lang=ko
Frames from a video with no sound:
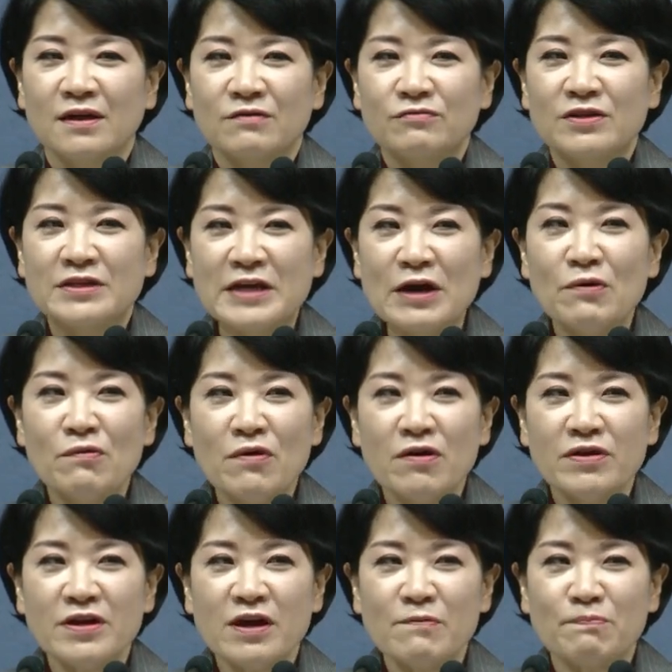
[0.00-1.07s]
우리
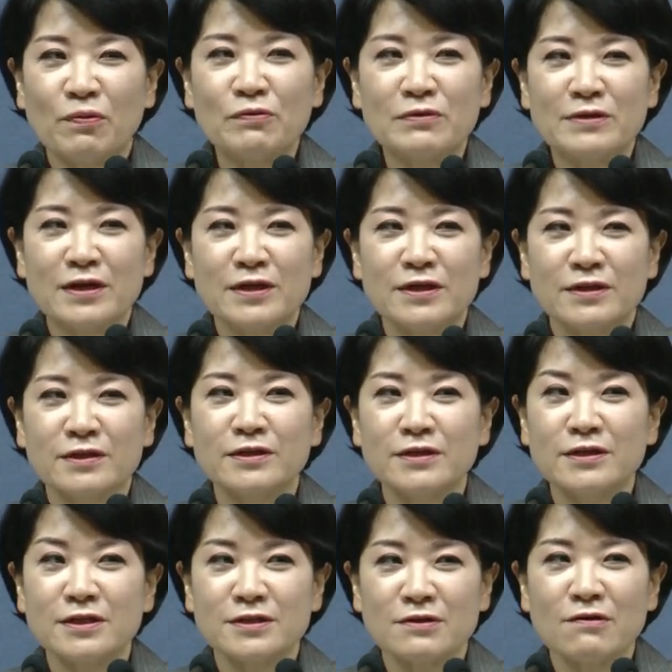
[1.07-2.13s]
예원의 본당이
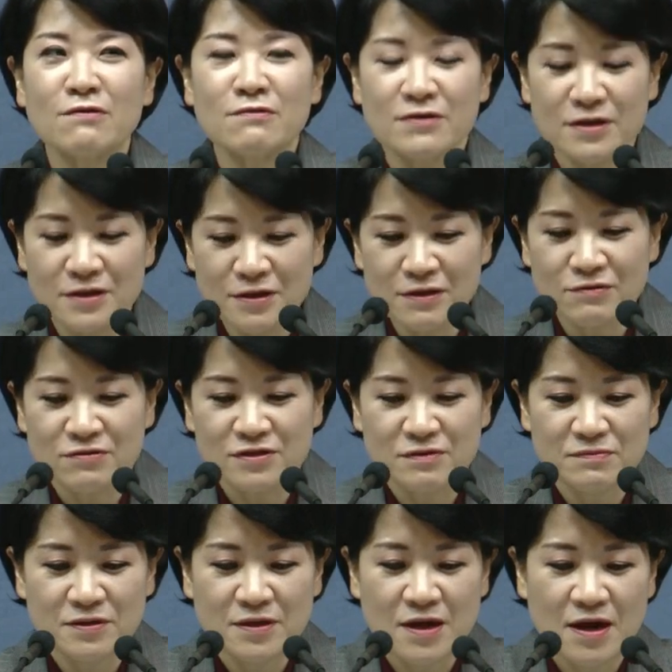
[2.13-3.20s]
든든히 서 있는
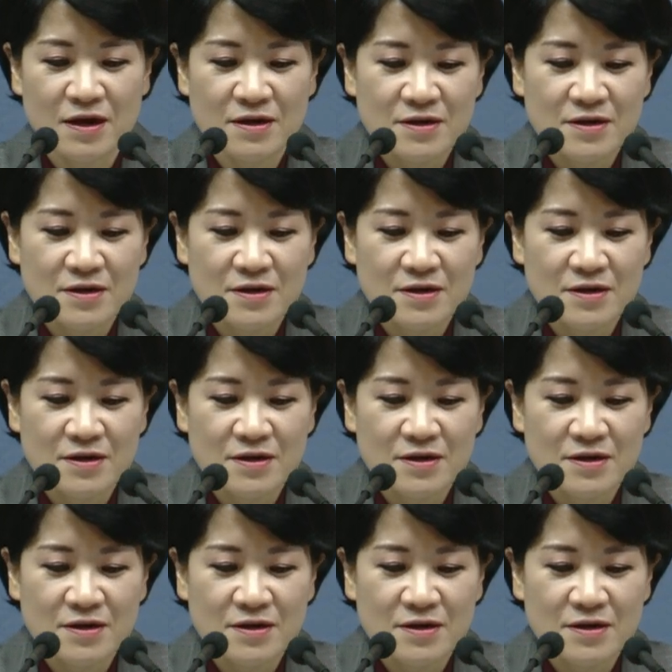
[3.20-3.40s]
것입니다.